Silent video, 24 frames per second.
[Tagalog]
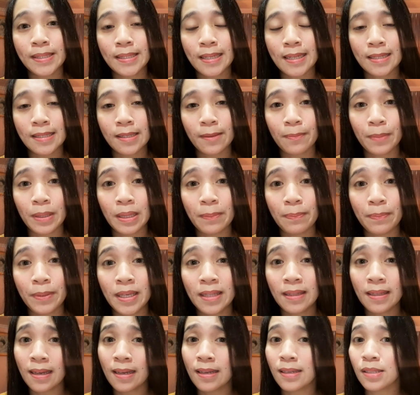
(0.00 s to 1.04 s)
sila sa
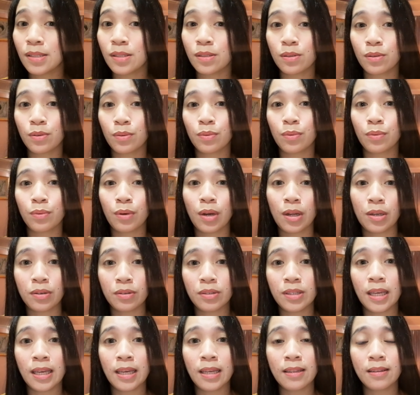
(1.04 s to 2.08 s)
Pilipinas through ano
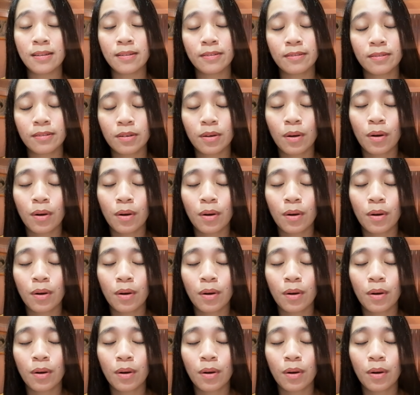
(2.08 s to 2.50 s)
din,